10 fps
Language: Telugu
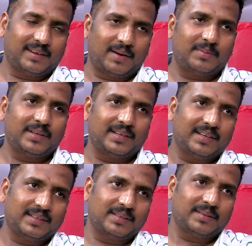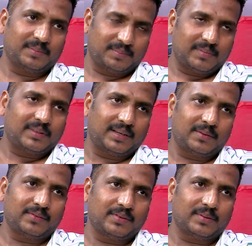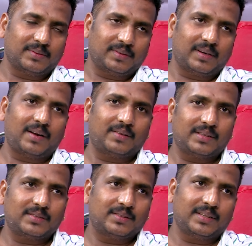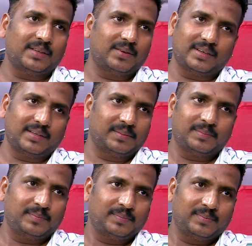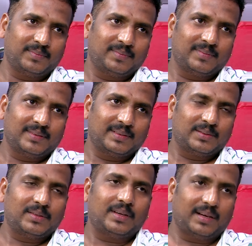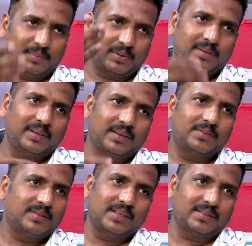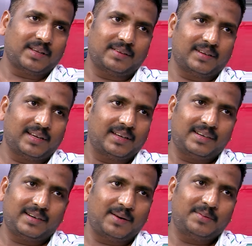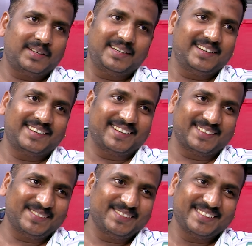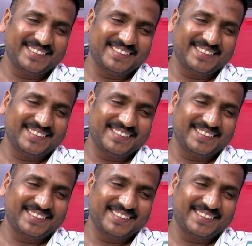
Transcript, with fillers: రాముడి ఇడియట్ తన వ్యూ రావణాసురుడు హీరో అని సో ఆ బుక్ని ఎక్కువసార్లు చదివాను అలాగని రాముడి ఇడియట్ కాదు